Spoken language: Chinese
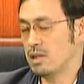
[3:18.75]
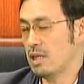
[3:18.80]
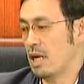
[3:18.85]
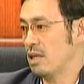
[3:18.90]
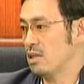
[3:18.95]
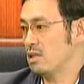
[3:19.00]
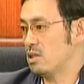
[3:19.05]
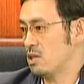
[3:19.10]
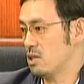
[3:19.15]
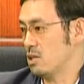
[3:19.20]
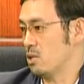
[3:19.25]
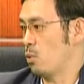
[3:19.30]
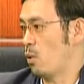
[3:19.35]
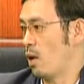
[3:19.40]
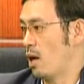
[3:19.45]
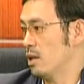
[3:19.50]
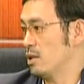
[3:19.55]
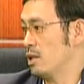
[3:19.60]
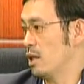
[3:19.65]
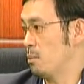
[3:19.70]
讲
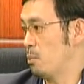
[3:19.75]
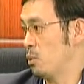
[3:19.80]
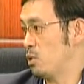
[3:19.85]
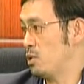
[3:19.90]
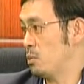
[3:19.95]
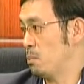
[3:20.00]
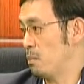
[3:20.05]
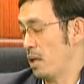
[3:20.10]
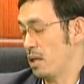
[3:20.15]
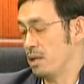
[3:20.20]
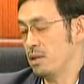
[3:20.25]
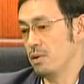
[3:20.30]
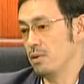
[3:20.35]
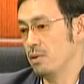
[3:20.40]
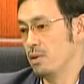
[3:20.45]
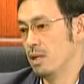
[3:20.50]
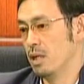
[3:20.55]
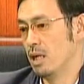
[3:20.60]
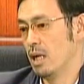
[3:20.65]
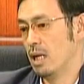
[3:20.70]
死亡也不是没
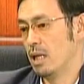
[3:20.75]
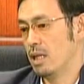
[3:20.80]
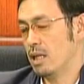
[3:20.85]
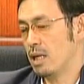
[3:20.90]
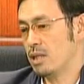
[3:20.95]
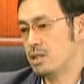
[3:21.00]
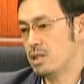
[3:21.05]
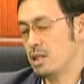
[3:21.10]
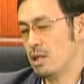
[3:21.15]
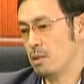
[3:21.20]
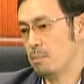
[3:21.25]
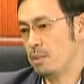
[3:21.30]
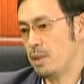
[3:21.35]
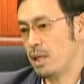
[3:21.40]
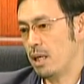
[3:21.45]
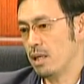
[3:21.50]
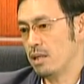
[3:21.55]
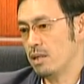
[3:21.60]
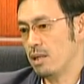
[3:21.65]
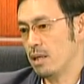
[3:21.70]
有，那这个
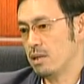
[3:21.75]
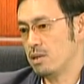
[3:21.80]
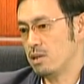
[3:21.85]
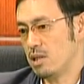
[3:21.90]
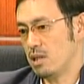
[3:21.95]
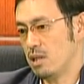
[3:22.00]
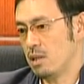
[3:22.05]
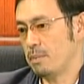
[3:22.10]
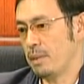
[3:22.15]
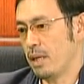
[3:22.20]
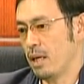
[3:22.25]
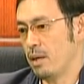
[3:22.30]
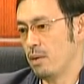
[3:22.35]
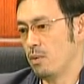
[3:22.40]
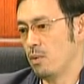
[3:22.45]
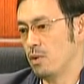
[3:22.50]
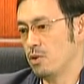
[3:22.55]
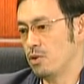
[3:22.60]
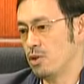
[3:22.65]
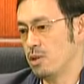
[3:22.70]
片它特
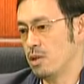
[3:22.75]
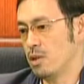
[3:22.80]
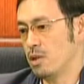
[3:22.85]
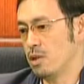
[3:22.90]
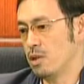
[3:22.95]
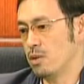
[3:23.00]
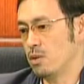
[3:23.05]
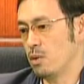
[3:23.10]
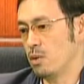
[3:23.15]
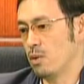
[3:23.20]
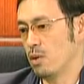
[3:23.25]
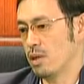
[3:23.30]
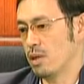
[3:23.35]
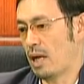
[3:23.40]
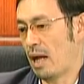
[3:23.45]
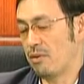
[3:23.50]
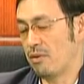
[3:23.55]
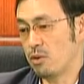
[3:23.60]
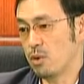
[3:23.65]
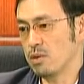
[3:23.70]
别，我觉得对我
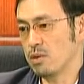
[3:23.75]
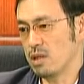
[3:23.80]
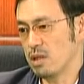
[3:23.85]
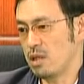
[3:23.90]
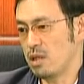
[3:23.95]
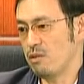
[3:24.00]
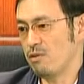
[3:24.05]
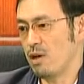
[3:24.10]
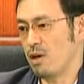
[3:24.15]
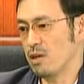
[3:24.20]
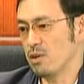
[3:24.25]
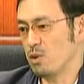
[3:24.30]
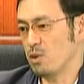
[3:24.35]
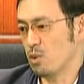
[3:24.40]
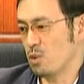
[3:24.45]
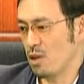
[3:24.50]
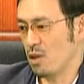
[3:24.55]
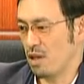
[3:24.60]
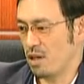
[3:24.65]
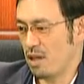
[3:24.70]
感动的地方，
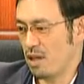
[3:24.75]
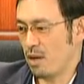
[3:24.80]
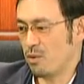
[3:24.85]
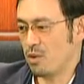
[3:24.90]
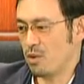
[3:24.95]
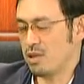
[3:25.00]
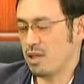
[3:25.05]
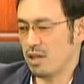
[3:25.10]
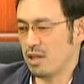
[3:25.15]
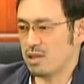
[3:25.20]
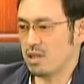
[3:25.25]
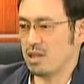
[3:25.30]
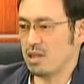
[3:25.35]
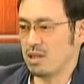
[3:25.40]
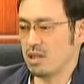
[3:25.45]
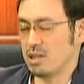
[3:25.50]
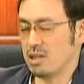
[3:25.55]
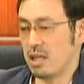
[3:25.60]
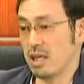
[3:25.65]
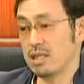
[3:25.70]
除了让我想
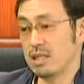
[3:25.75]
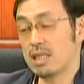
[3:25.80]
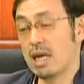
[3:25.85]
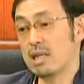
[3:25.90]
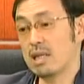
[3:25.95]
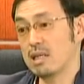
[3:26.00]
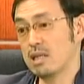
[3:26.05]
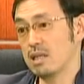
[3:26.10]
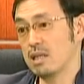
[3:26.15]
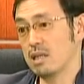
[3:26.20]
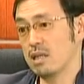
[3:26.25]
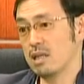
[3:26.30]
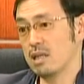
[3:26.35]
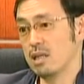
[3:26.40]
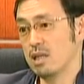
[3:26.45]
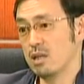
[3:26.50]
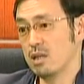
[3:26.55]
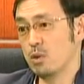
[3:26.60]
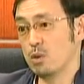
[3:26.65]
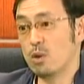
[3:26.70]
起以前家
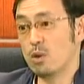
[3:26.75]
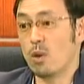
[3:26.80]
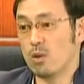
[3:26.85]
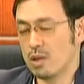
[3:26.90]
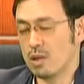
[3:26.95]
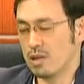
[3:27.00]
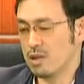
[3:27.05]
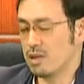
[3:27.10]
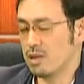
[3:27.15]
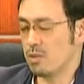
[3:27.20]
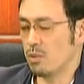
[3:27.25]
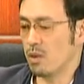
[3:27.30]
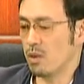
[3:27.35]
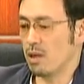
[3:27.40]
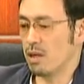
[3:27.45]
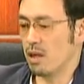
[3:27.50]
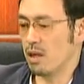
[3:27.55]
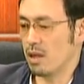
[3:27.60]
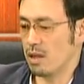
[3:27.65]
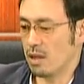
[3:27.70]
的女工人以
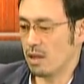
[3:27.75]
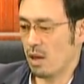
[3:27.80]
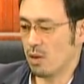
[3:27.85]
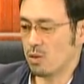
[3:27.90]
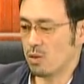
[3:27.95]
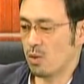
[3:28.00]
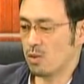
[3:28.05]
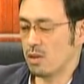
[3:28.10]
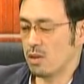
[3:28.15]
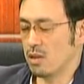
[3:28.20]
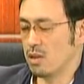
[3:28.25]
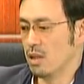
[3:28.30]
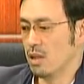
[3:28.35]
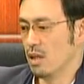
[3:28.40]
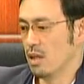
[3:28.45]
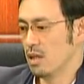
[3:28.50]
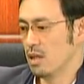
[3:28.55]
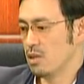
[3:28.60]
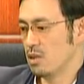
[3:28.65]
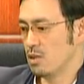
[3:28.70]
外，哈，老工人
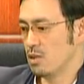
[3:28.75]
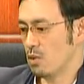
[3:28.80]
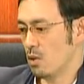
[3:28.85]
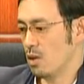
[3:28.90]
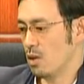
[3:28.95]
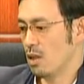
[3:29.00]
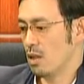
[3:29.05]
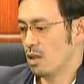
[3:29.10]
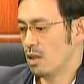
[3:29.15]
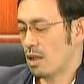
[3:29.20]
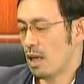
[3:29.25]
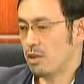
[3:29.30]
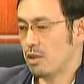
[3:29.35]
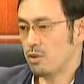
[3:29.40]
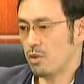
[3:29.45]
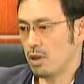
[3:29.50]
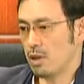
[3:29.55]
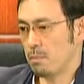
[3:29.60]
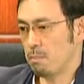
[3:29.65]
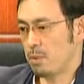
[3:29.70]
是说
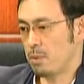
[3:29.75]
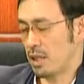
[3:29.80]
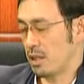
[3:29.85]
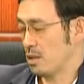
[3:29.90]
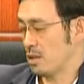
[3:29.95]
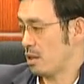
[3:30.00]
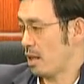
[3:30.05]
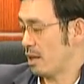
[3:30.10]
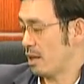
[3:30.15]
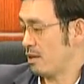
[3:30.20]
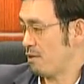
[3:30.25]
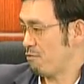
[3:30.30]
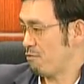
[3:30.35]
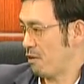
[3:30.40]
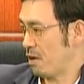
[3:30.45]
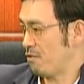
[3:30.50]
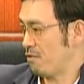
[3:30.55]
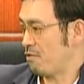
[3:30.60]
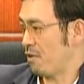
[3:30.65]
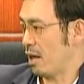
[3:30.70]
他用很平淡的
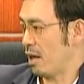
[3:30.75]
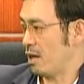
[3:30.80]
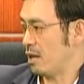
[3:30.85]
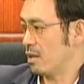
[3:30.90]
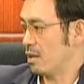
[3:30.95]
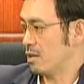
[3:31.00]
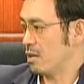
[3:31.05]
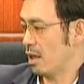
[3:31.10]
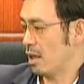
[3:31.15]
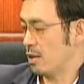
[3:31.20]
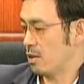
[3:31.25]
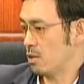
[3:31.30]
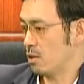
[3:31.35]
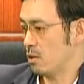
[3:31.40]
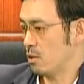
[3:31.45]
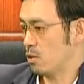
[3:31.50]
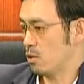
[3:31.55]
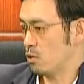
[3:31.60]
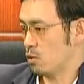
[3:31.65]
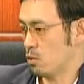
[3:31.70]
方法来
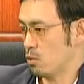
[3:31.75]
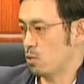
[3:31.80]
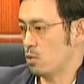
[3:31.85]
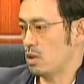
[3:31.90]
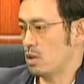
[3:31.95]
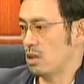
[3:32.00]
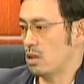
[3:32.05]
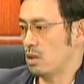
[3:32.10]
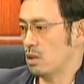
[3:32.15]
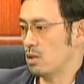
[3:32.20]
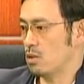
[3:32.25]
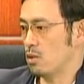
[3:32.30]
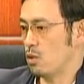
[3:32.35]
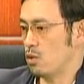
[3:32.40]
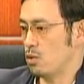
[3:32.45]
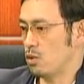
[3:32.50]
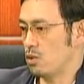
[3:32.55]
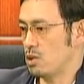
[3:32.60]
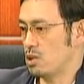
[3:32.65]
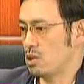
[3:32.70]
处理
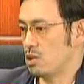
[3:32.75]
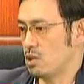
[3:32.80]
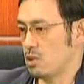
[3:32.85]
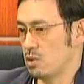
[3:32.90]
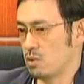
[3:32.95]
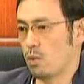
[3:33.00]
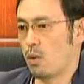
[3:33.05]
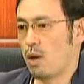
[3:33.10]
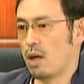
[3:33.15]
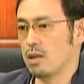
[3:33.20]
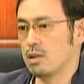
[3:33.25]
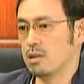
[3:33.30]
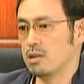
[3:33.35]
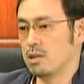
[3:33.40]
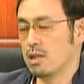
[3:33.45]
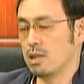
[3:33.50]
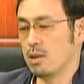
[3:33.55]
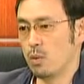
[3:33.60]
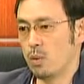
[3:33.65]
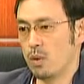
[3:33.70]
对于死亡
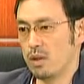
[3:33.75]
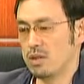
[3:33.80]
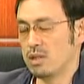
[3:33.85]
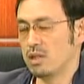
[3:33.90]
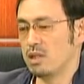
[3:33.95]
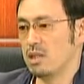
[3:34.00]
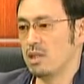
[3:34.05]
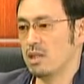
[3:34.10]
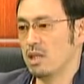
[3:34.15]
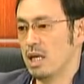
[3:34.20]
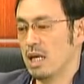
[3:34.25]
这个问